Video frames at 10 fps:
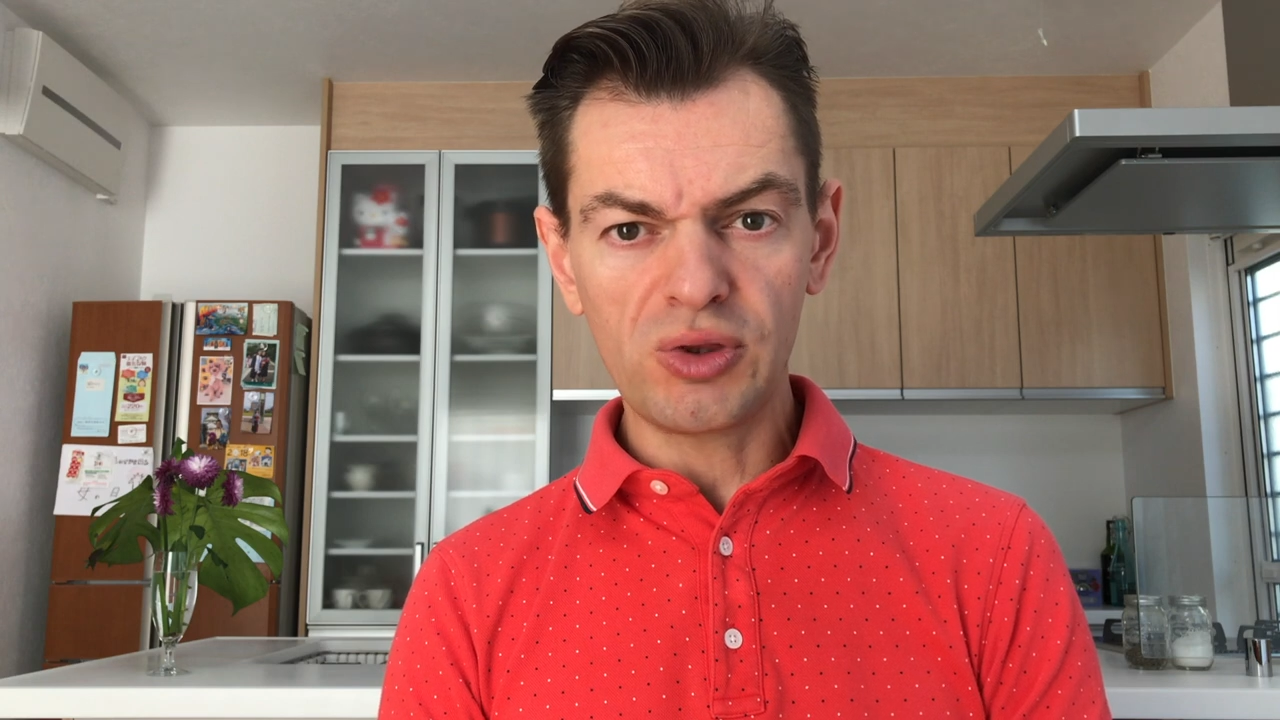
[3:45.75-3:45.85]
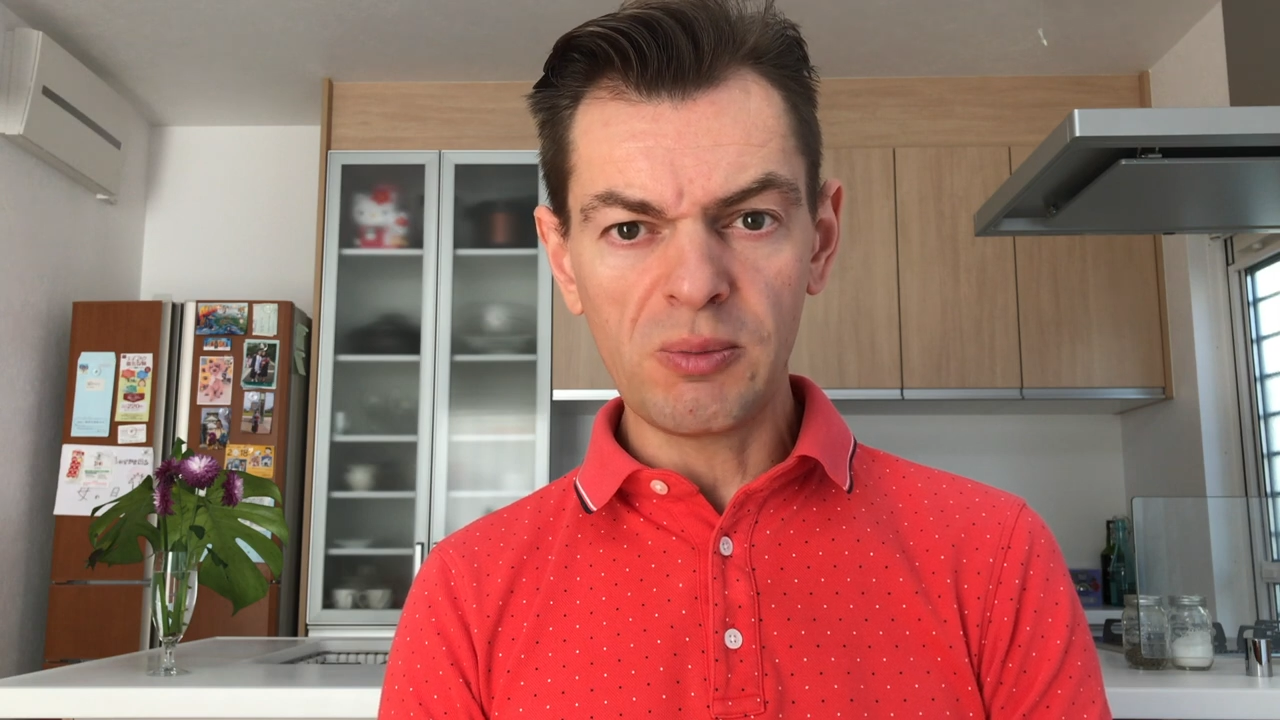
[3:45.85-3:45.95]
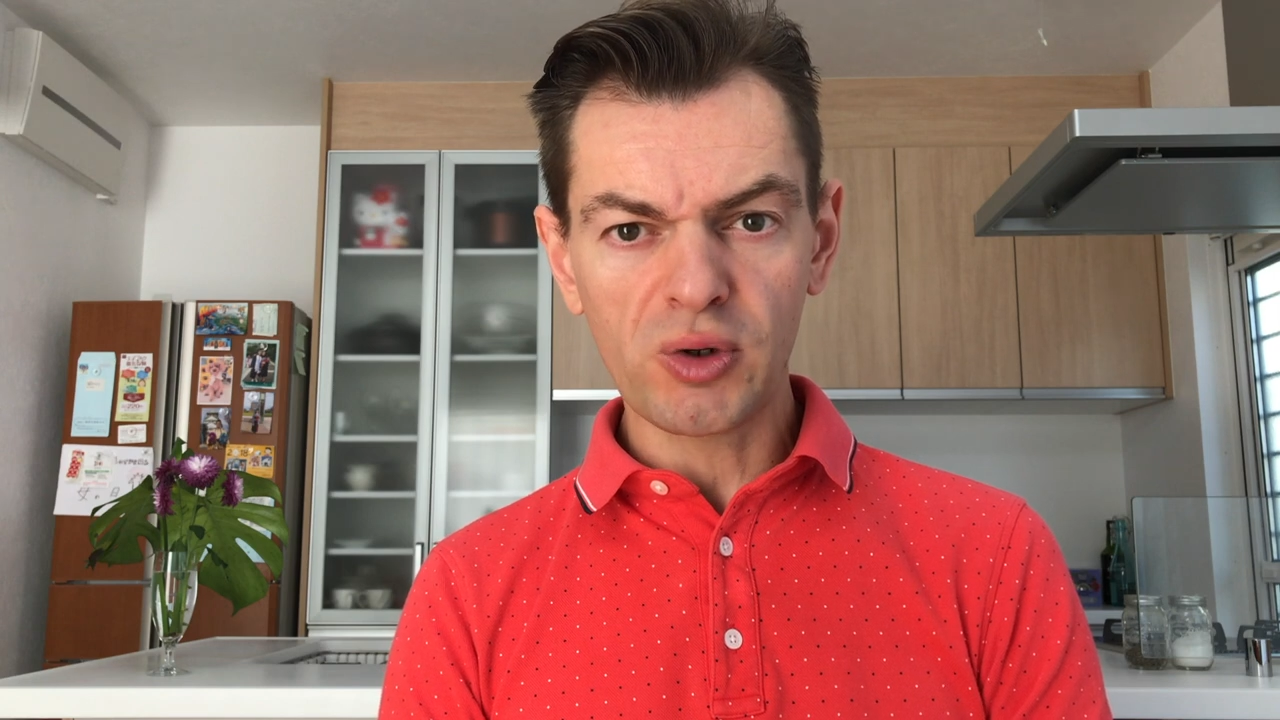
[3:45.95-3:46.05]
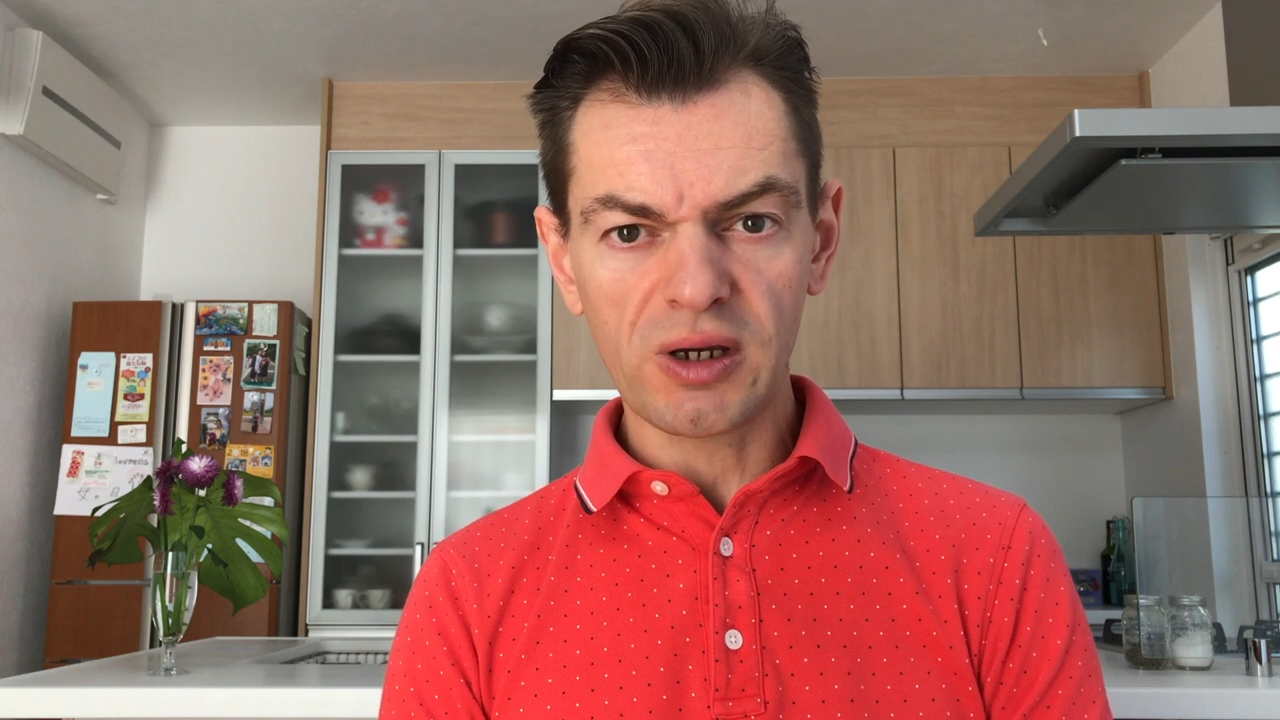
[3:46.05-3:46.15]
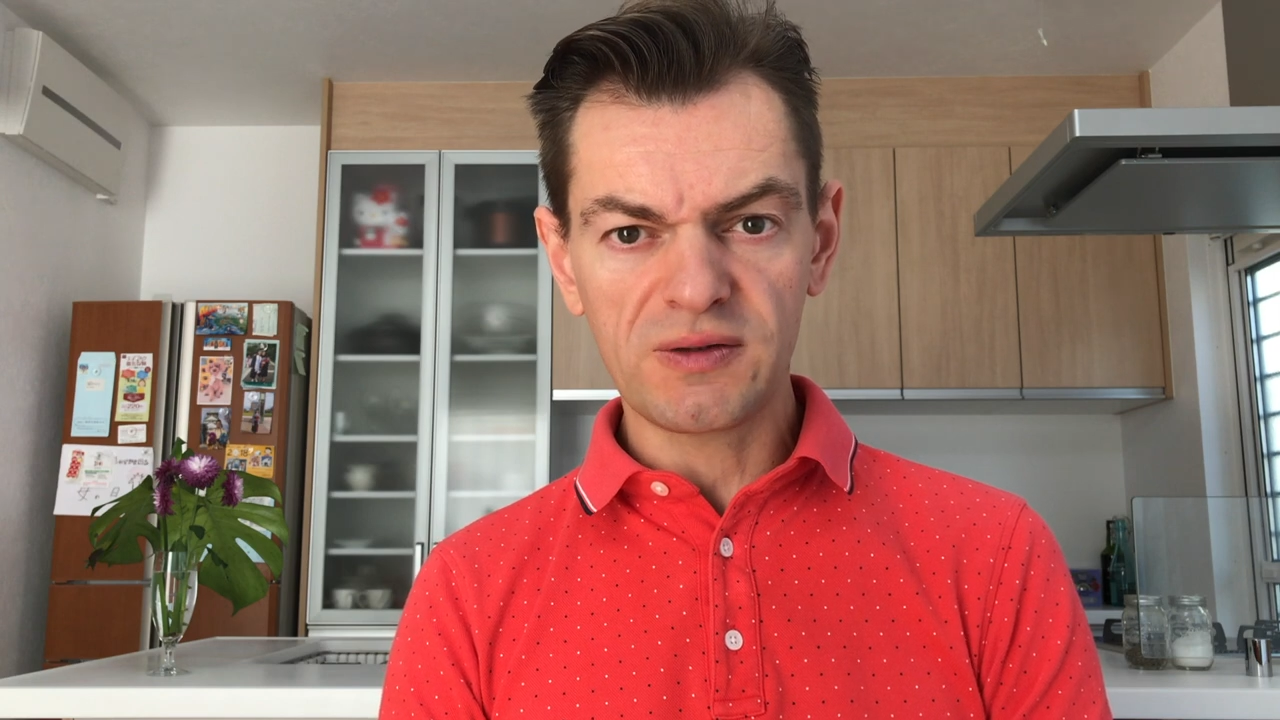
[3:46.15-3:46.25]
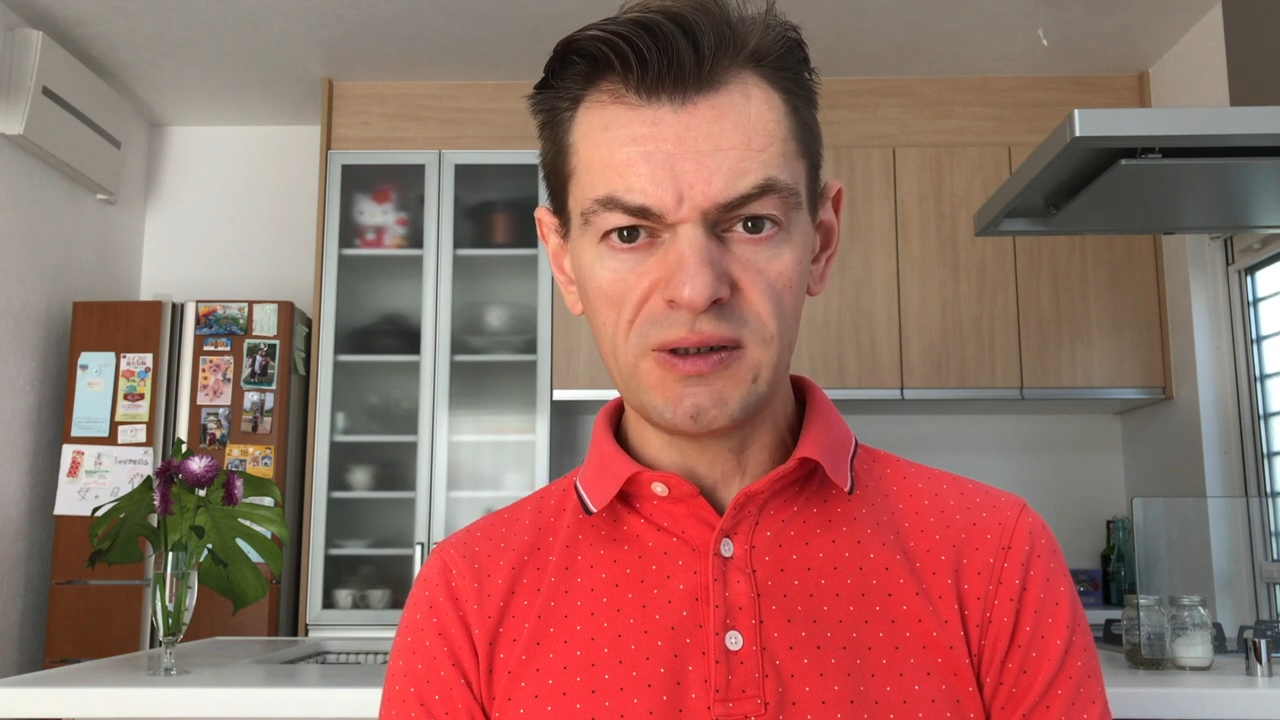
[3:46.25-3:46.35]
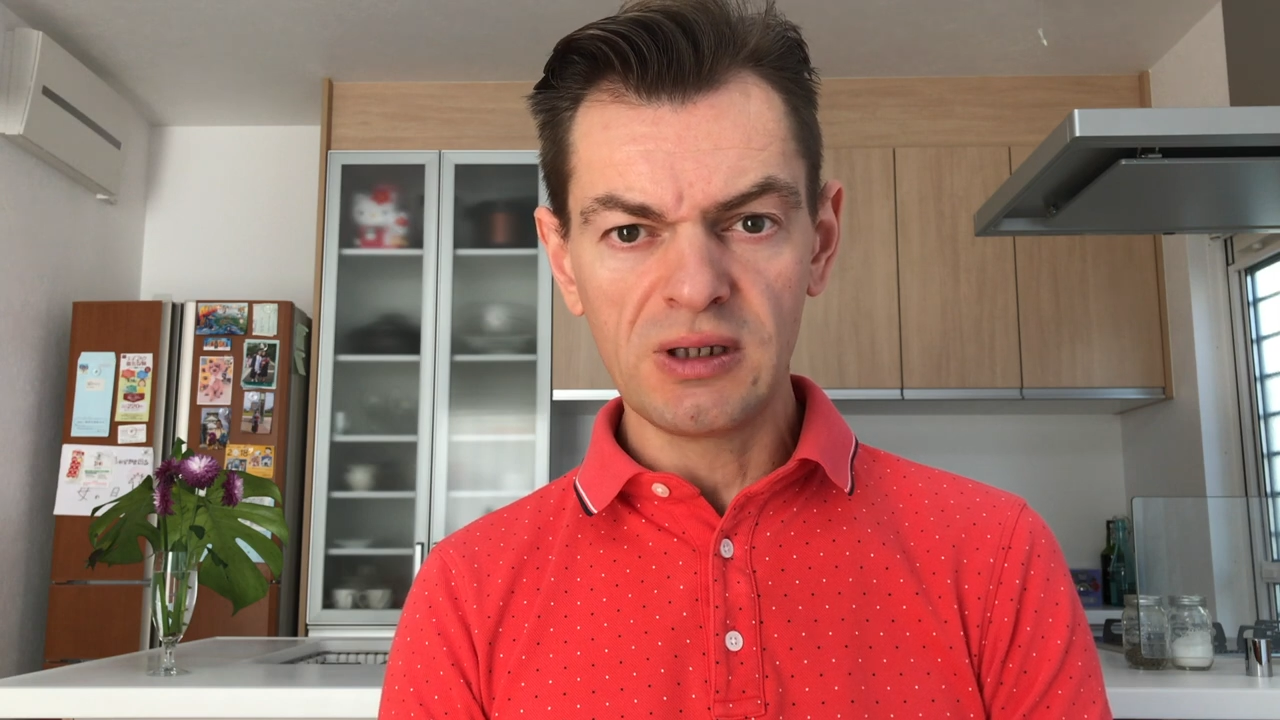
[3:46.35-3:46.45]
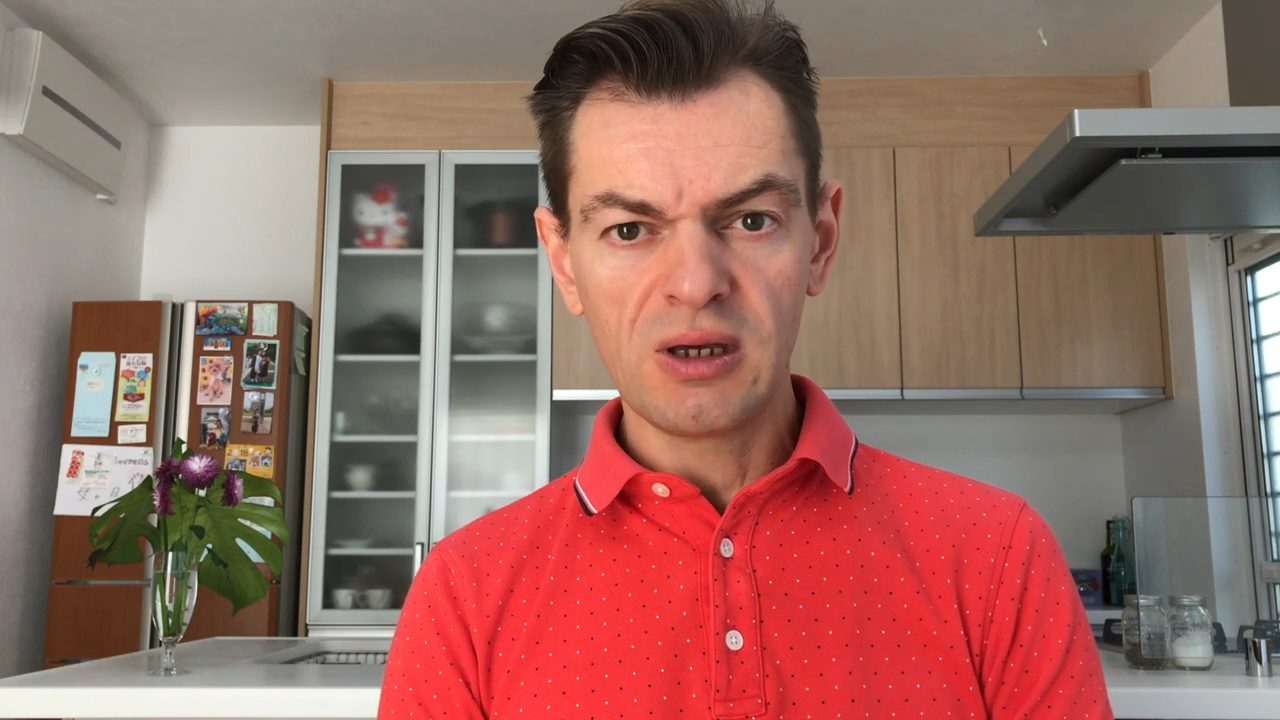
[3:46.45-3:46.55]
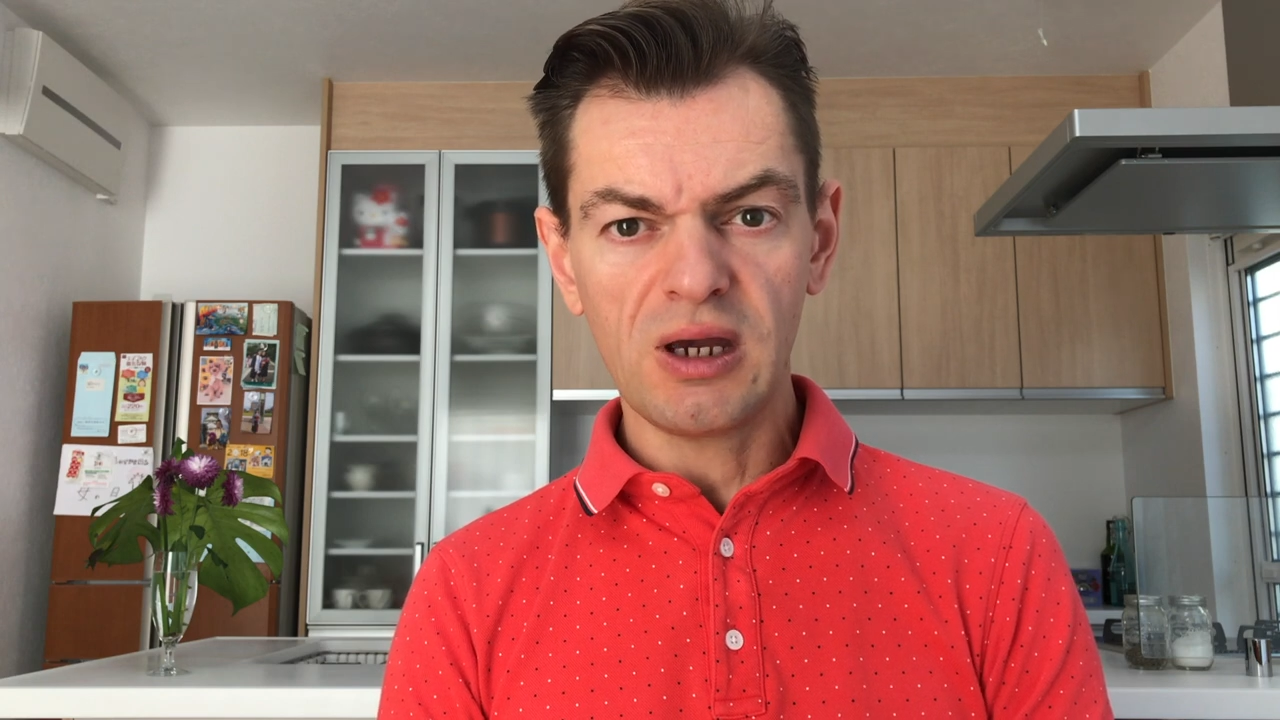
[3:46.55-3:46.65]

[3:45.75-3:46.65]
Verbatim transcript: démocratie